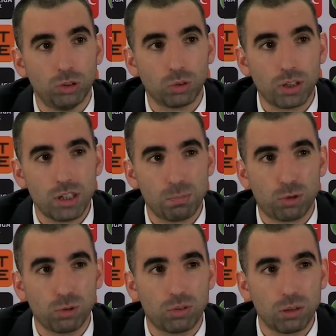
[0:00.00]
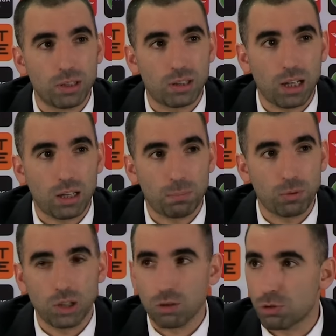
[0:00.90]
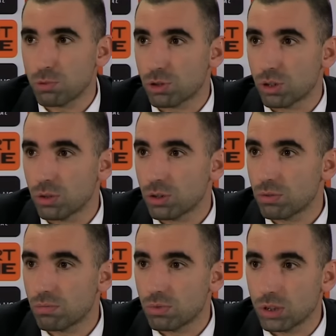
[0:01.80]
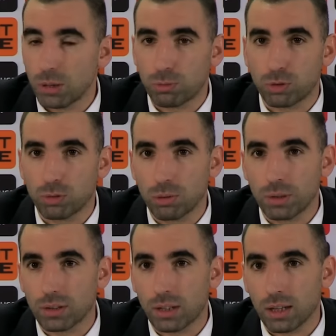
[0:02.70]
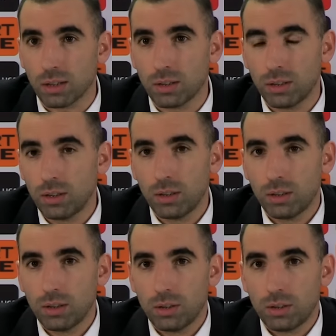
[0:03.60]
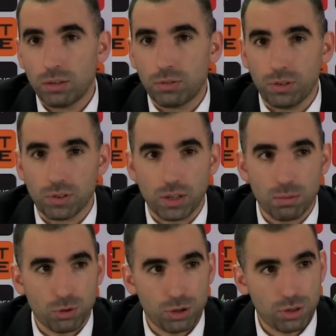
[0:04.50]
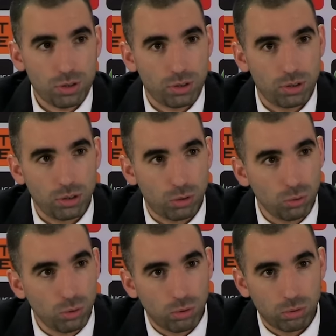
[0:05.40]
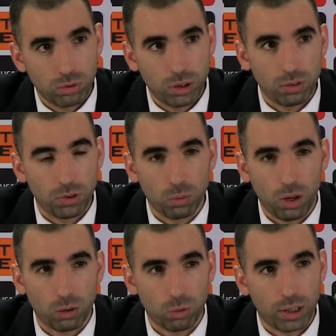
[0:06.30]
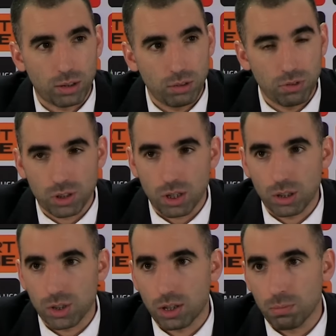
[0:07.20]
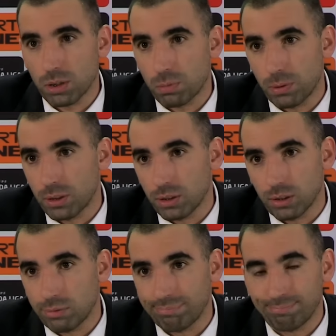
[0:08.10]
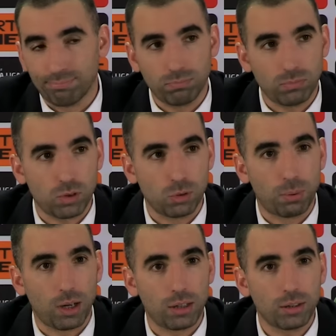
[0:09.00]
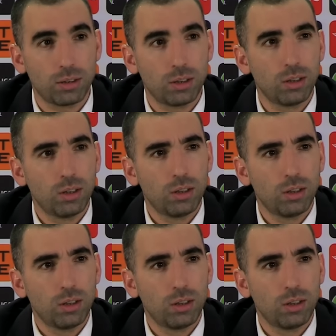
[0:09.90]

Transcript: Não tenho absolutamente nada a apontar aos meus jogadores, absolutamente nada fizemos eh, de tudo, individual, coletivo e estrategicamente para superar